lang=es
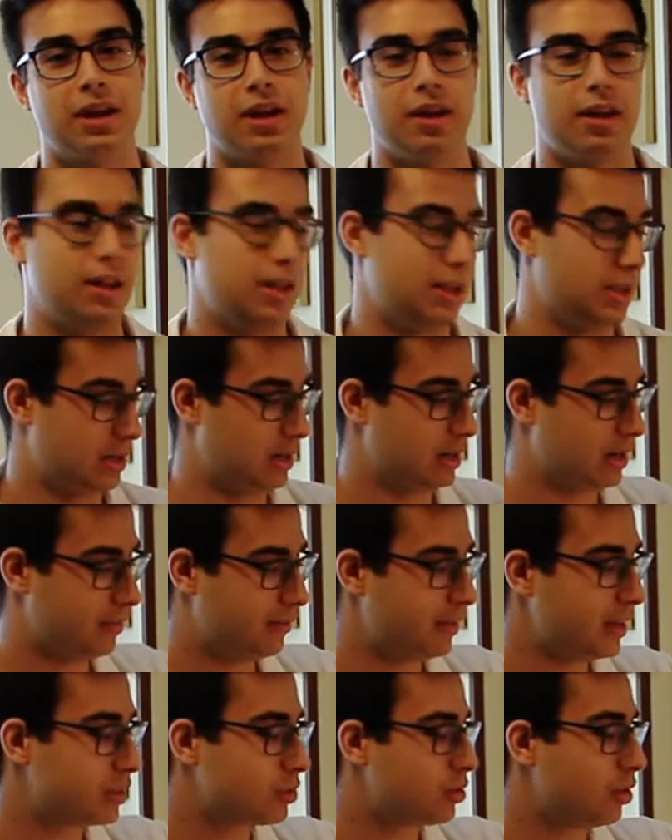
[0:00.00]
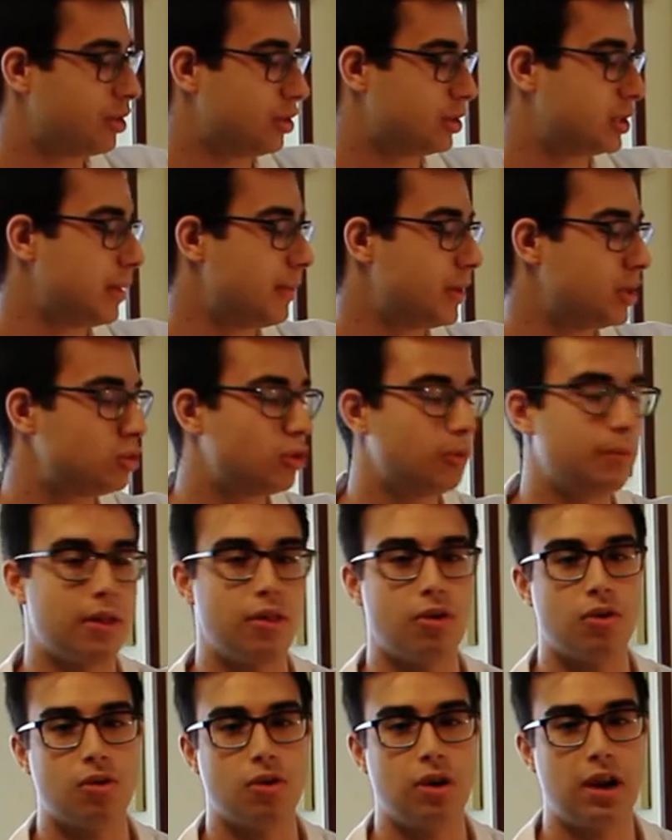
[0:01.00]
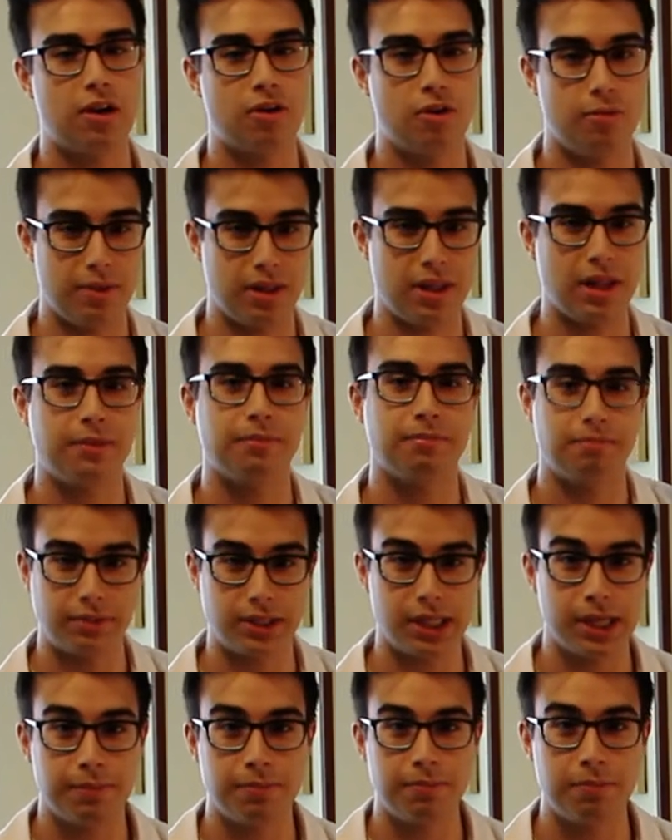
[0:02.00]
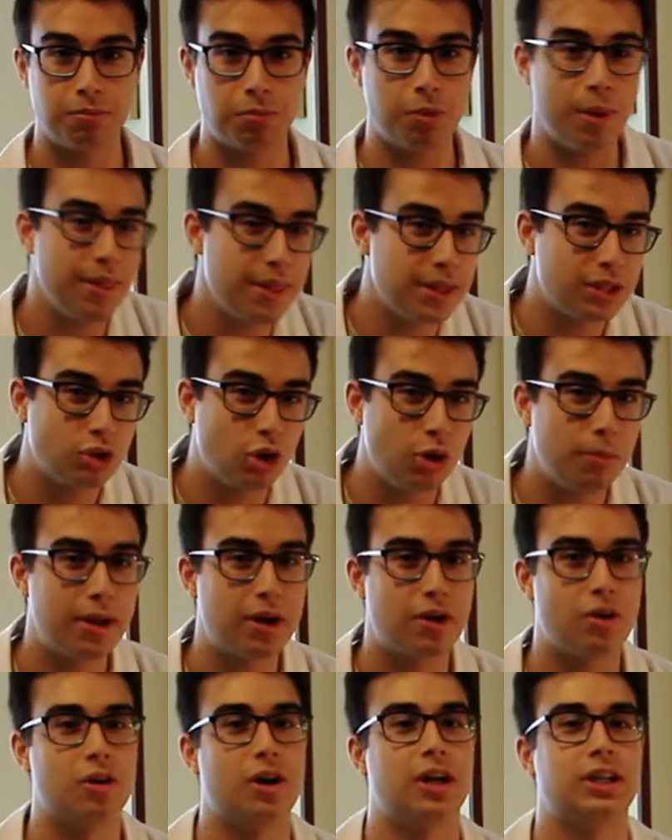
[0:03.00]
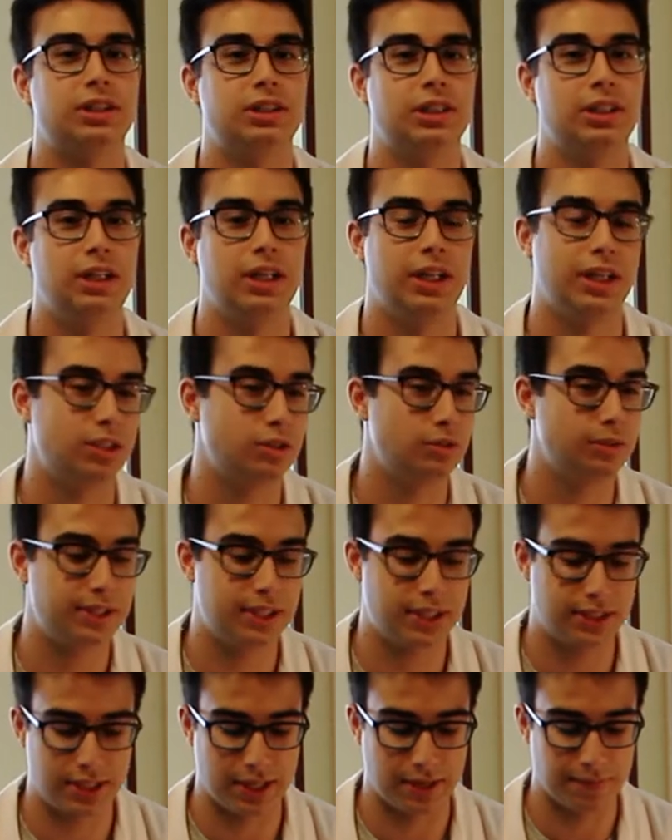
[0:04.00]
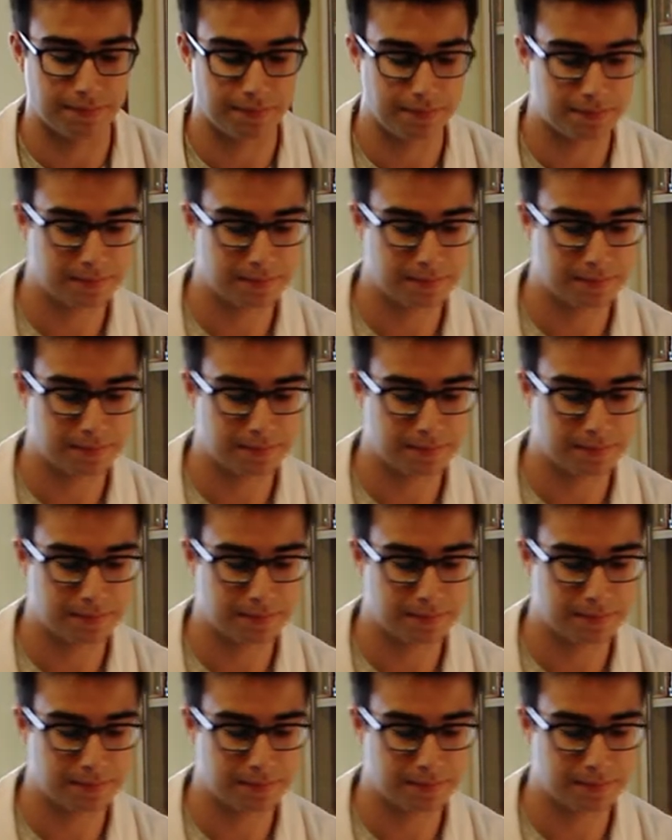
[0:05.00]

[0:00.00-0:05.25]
el refresco que os habéis tomado con la comida, sí, puede disolver rocas. Esto es así.